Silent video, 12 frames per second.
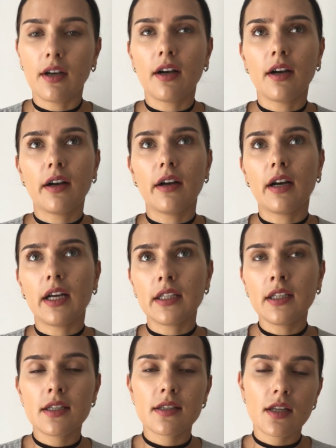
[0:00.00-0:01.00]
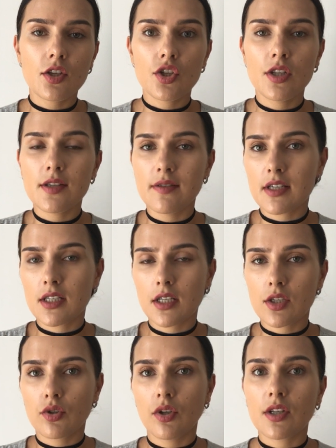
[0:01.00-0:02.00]
а, она достаточно известна,
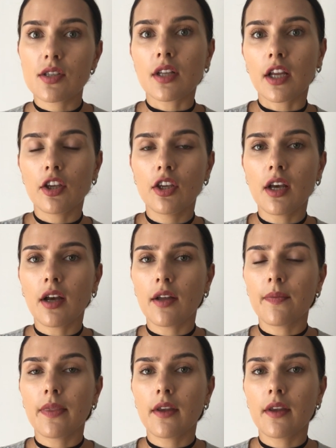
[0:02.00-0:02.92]
насколько знаю я,